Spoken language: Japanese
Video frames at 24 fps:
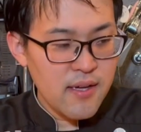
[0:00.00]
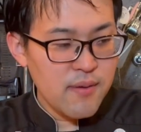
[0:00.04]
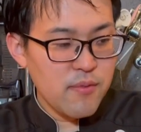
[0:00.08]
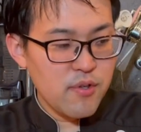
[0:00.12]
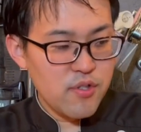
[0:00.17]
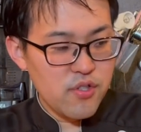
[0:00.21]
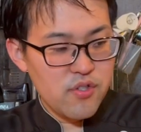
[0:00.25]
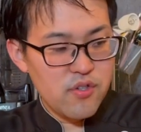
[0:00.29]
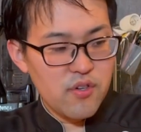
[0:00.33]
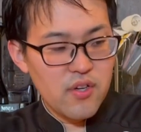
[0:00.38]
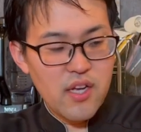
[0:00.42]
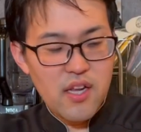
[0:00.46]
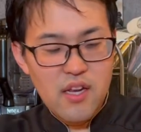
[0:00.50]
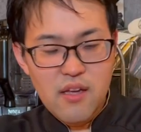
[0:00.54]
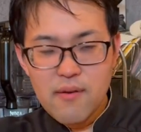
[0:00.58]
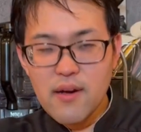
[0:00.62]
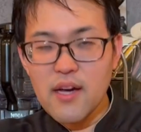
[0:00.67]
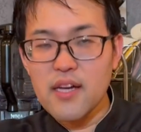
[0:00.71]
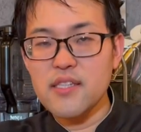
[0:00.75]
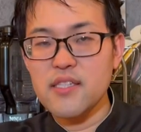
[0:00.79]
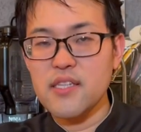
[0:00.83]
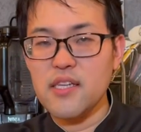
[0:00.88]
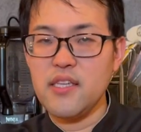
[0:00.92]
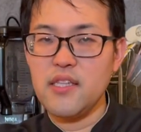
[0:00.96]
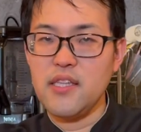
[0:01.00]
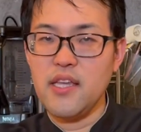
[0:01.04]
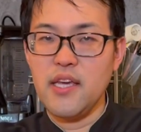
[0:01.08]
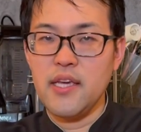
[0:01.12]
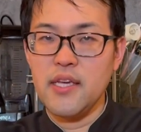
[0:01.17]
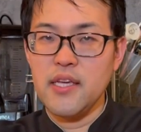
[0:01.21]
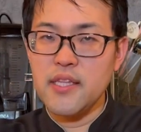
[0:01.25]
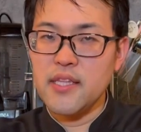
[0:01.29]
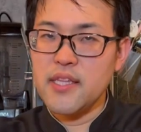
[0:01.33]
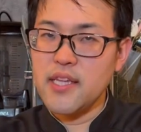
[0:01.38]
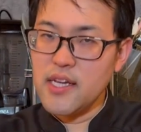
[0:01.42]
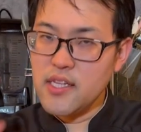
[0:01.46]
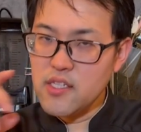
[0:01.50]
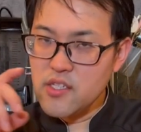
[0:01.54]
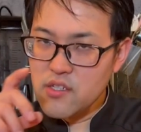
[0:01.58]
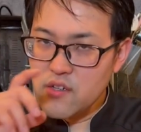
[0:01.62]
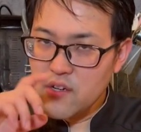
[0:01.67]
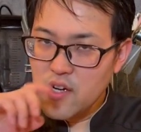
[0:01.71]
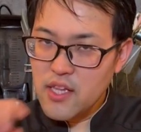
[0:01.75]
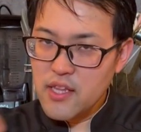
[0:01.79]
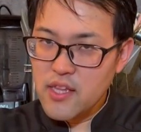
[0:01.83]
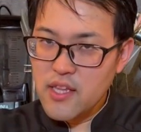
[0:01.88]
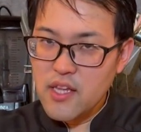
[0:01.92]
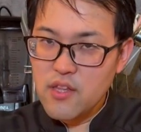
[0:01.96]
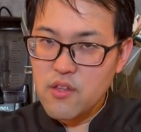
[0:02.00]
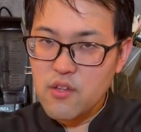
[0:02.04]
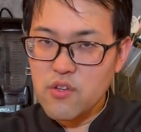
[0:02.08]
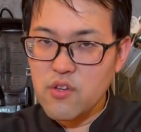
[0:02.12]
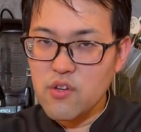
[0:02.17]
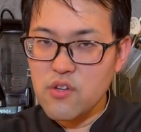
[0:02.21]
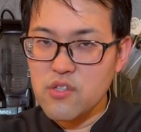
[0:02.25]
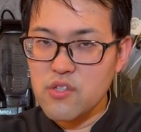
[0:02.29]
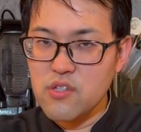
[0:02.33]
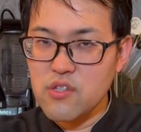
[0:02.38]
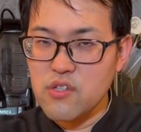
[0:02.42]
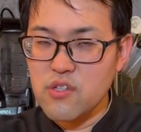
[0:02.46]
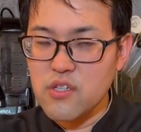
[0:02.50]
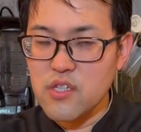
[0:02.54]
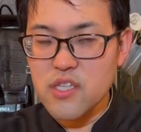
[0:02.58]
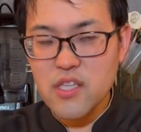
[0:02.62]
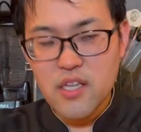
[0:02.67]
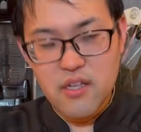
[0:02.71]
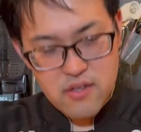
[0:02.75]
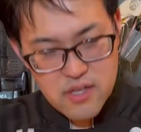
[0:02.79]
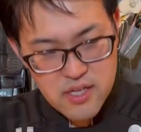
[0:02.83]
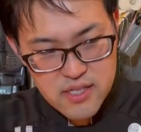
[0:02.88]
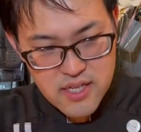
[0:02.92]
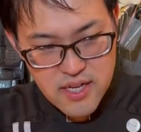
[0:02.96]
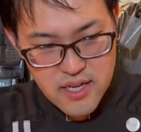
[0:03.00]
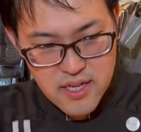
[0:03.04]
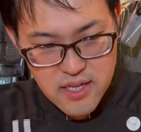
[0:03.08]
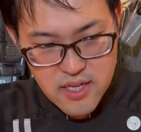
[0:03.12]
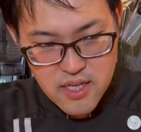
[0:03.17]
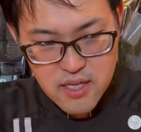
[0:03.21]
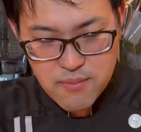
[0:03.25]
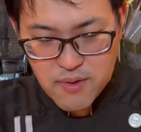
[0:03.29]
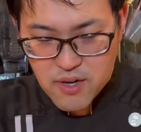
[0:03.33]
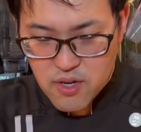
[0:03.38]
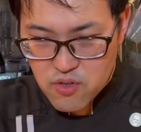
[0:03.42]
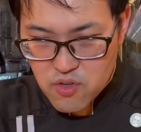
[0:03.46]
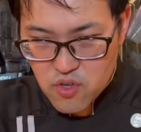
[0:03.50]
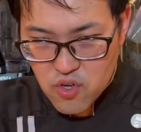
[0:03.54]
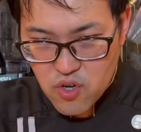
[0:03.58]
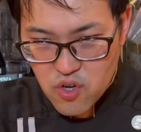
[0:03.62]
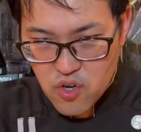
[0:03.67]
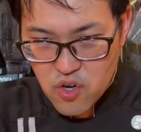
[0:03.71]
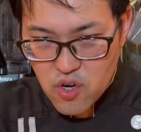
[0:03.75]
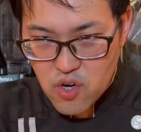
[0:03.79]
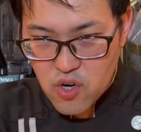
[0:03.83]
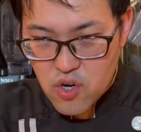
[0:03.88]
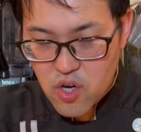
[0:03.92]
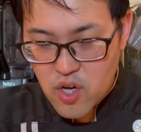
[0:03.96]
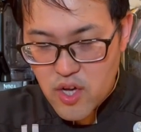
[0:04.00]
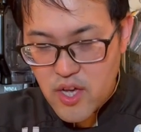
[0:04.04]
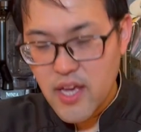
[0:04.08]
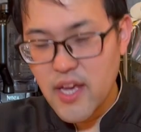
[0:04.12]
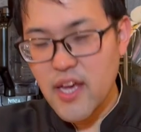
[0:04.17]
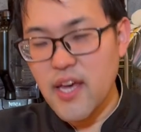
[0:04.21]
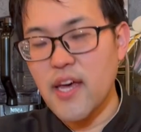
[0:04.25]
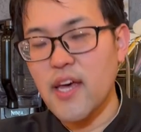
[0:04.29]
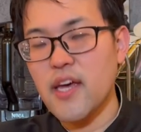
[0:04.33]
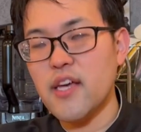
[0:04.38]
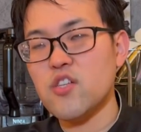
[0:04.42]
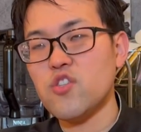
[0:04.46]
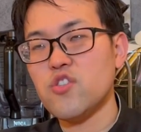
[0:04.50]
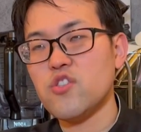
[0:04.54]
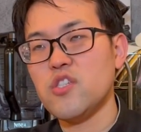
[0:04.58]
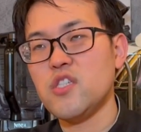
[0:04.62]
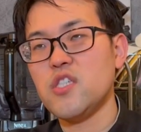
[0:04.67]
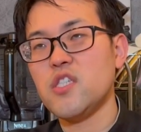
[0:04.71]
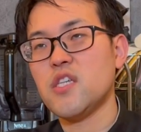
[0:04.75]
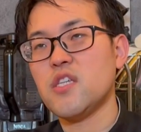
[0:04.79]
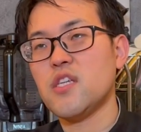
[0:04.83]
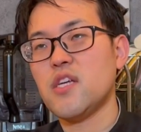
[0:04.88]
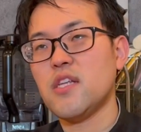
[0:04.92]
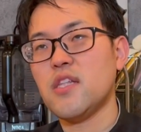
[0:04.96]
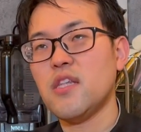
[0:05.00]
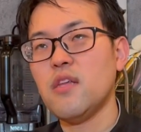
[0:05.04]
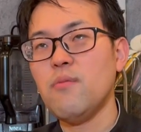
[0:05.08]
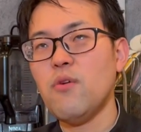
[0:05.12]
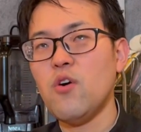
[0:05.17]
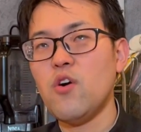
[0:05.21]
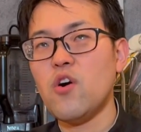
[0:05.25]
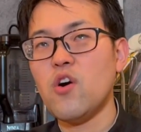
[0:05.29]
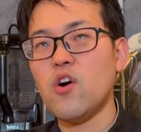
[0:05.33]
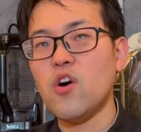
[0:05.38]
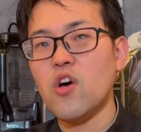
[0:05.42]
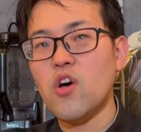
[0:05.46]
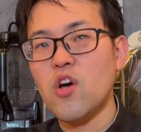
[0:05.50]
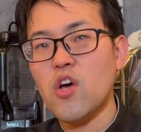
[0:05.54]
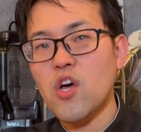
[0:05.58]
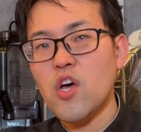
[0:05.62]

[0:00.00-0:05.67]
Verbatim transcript: もしよければぜひね1対1のラテアート教室来てください今のところ、えー、初心者さんでも、